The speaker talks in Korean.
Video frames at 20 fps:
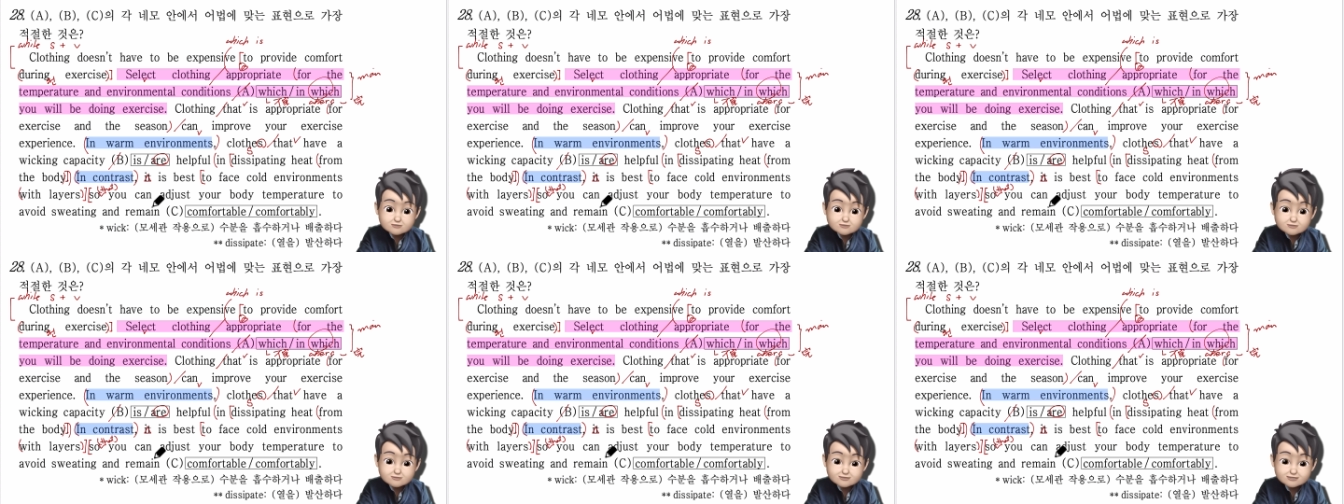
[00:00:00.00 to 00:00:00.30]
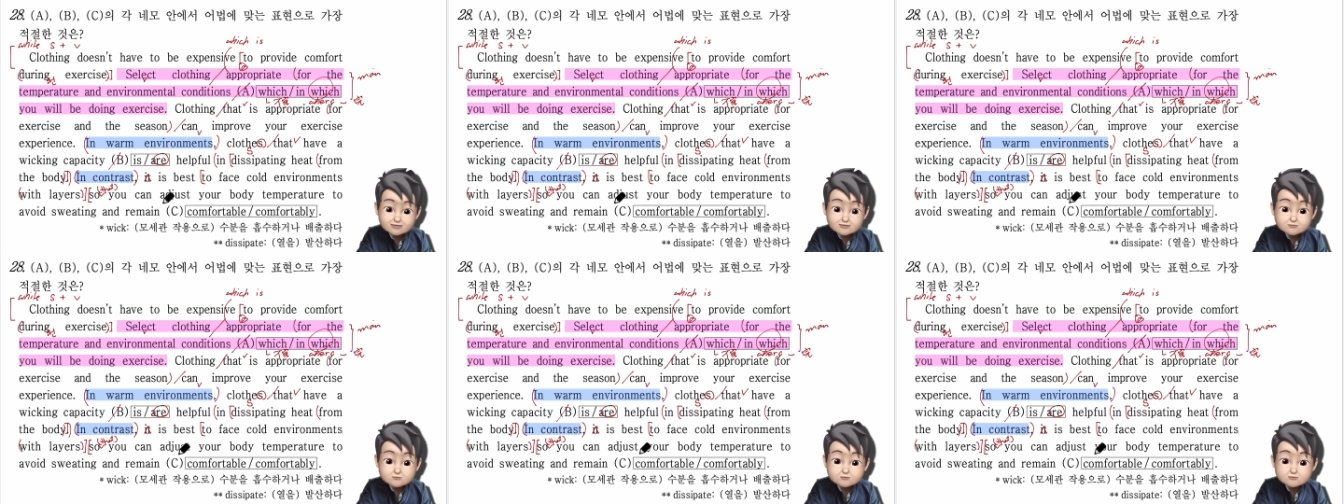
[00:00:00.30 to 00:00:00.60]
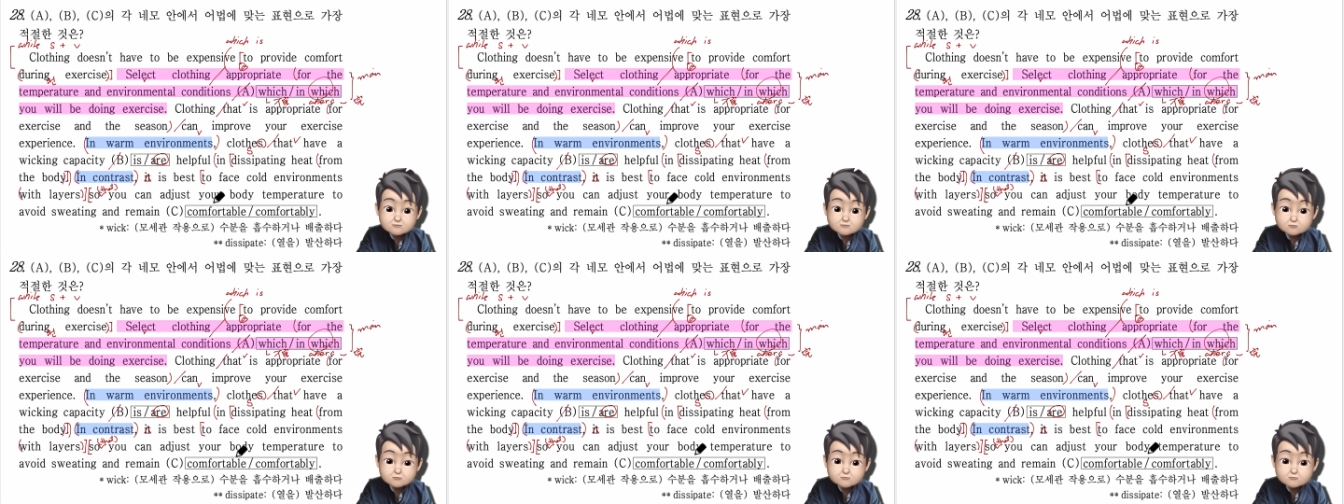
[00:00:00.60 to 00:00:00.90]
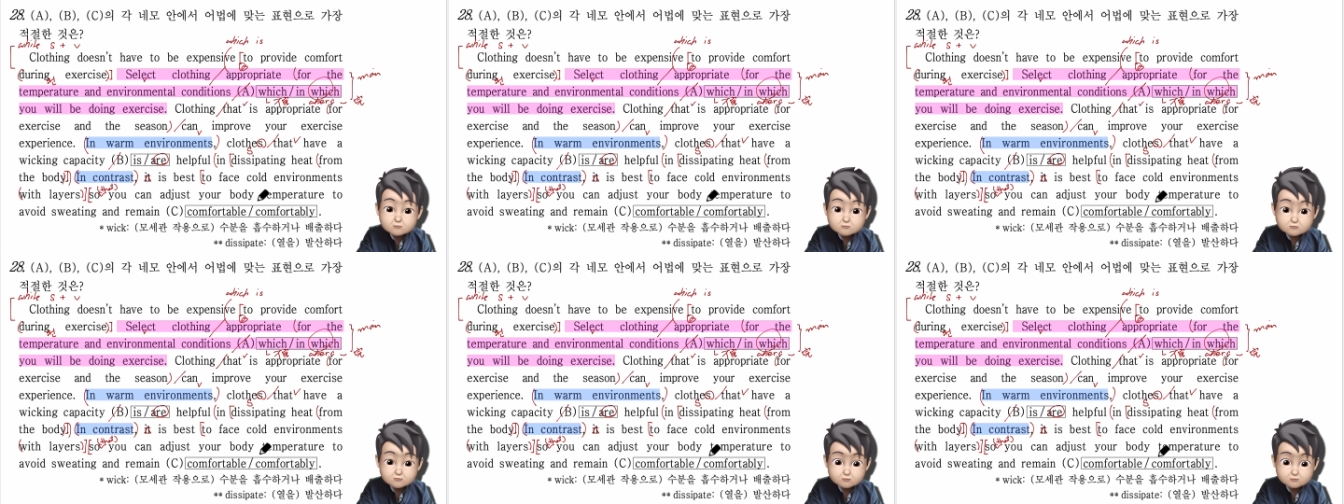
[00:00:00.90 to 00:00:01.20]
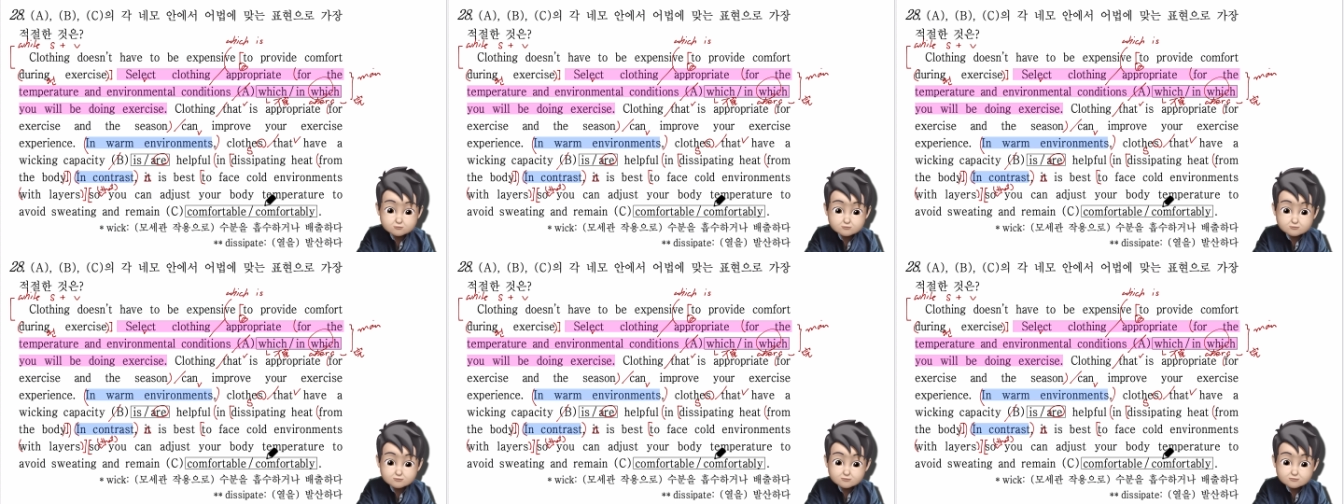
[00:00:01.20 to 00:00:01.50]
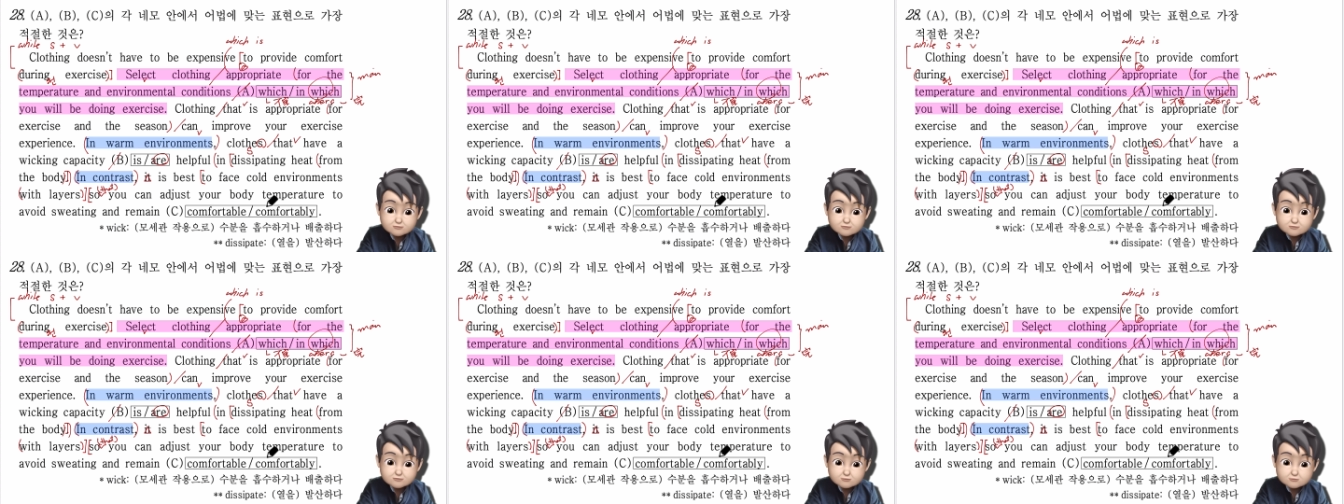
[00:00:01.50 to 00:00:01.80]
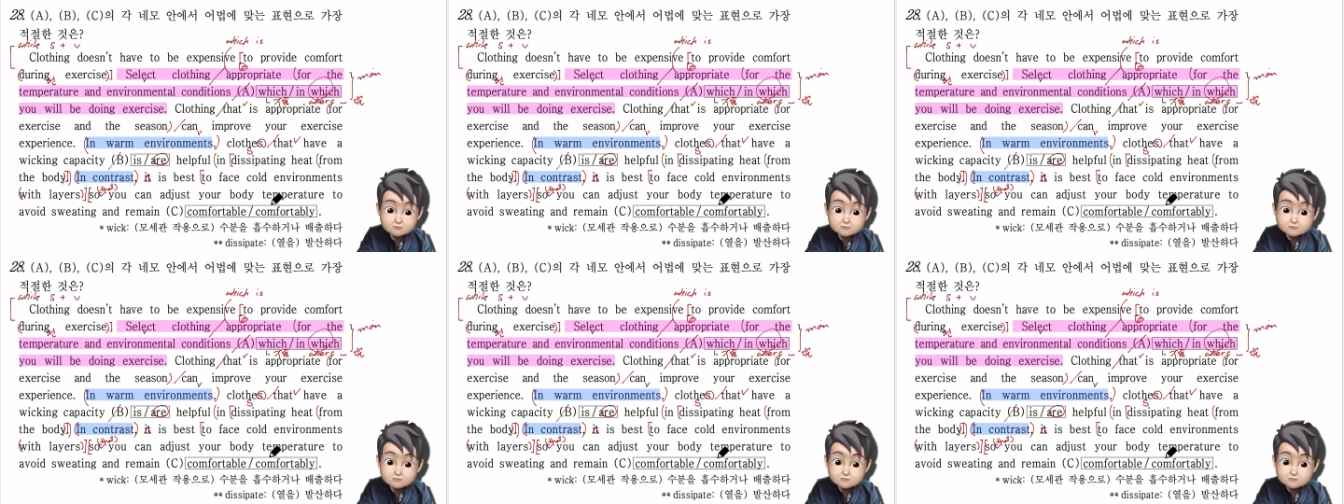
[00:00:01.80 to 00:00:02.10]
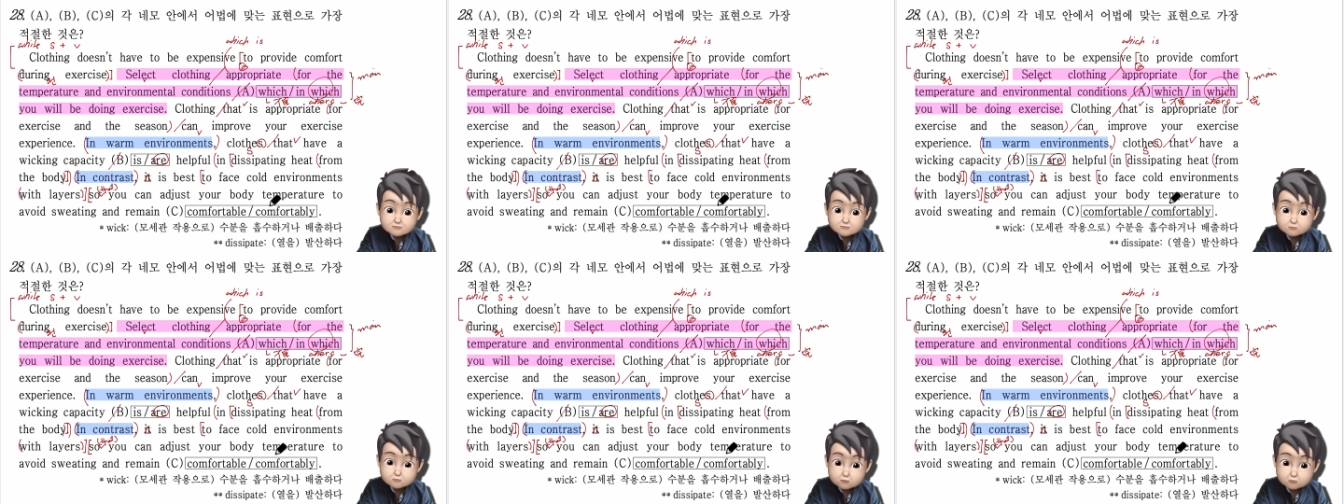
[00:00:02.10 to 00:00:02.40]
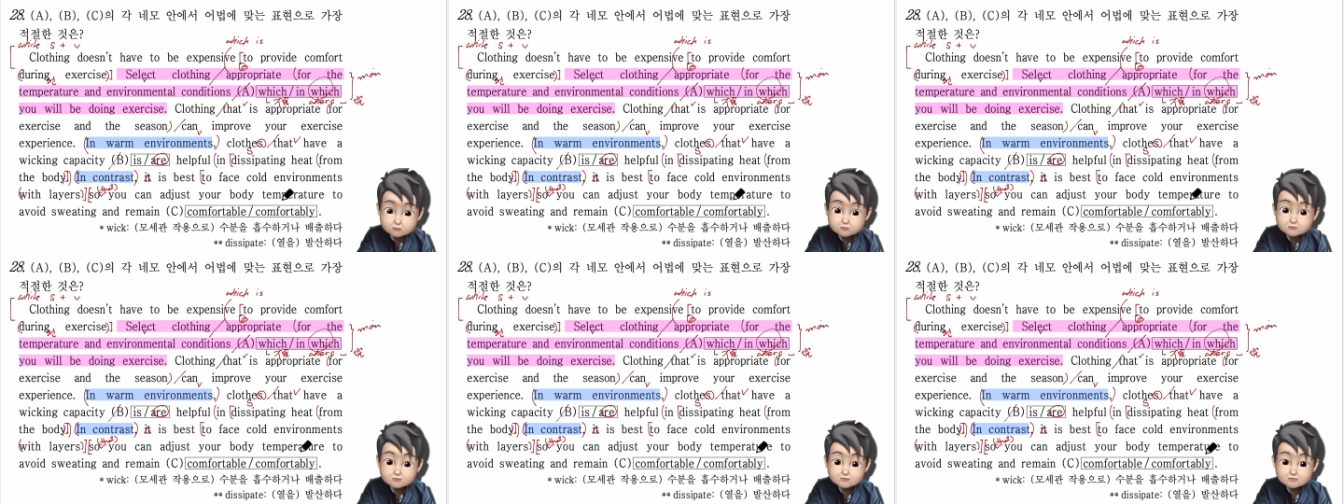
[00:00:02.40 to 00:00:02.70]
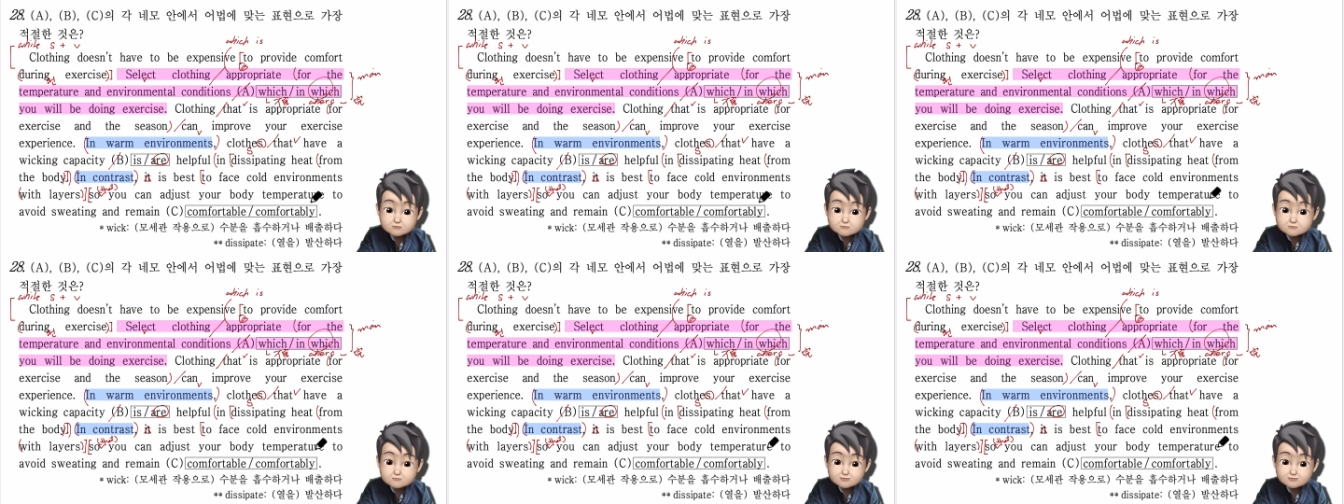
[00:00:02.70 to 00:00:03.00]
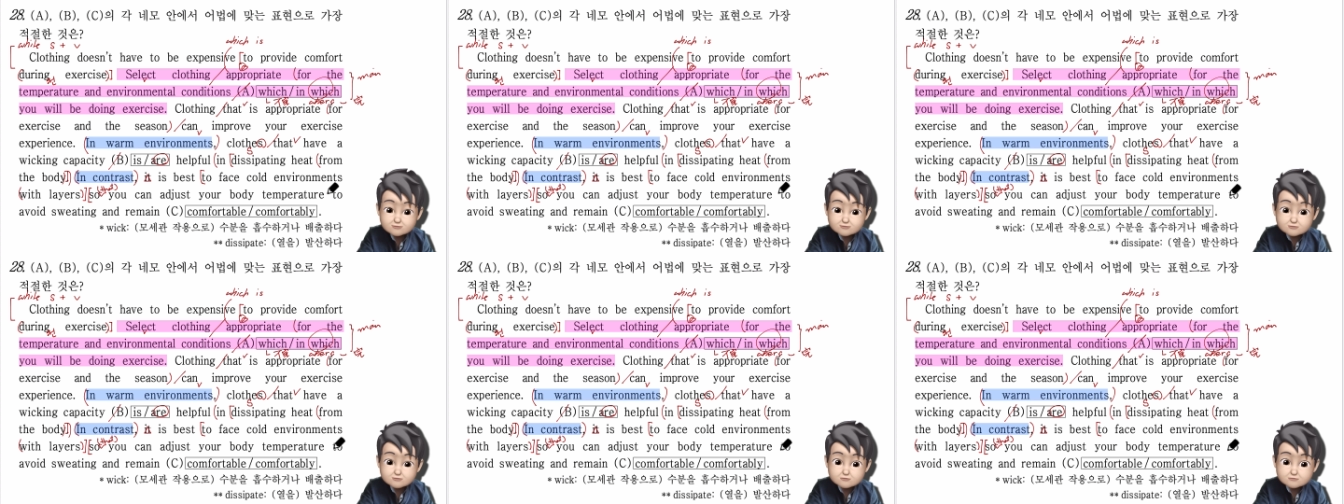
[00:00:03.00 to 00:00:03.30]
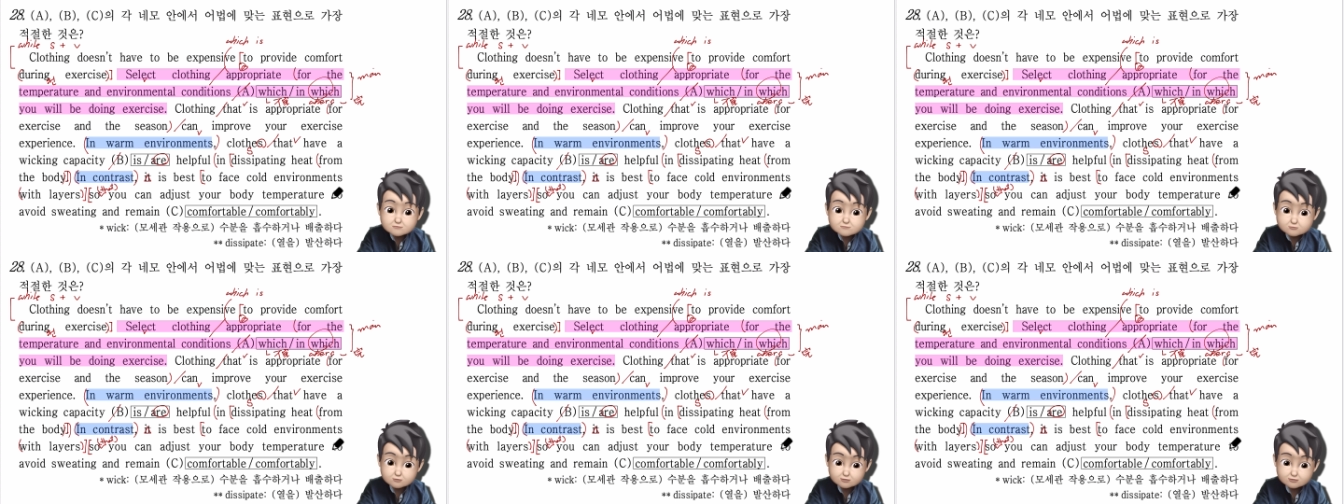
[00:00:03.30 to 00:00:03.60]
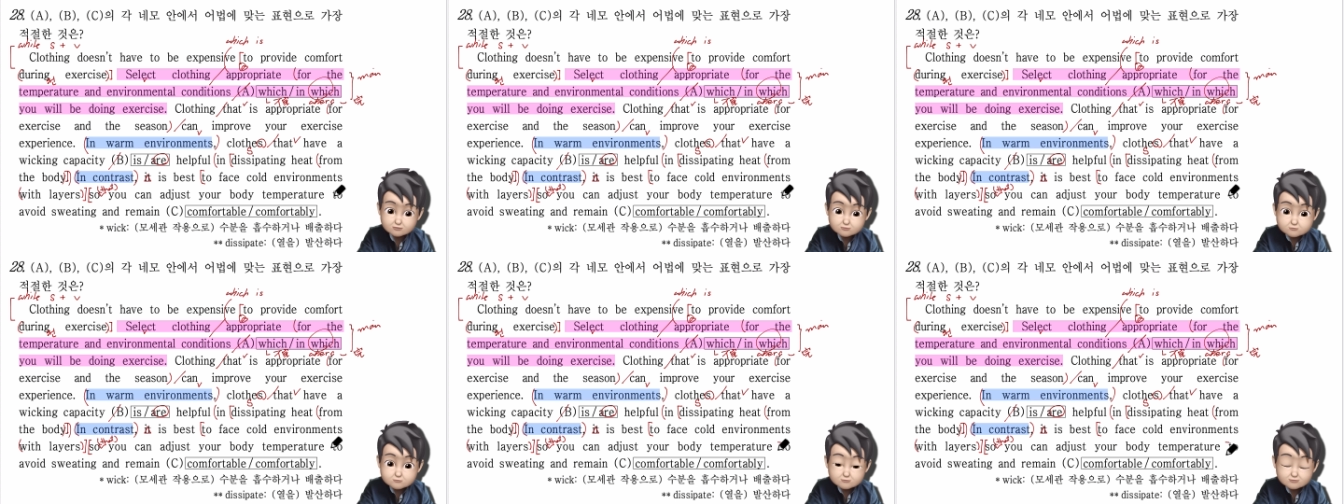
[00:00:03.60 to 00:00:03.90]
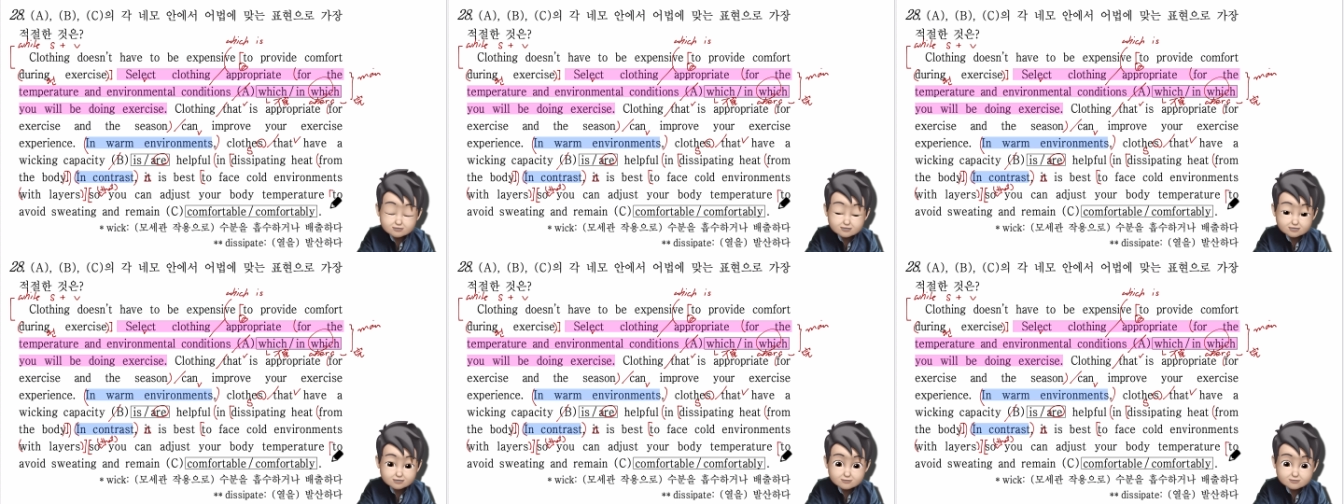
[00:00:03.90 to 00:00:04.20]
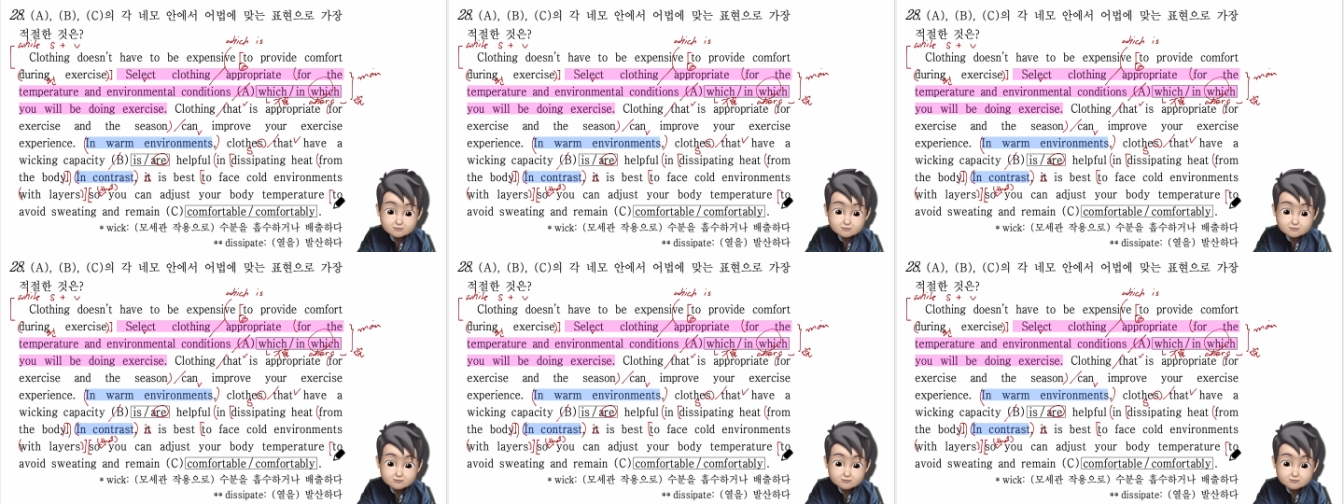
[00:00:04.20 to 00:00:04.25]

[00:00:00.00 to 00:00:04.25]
네가 너의 몸 온도를 어 조절하기 위해서 뭐 하기 위해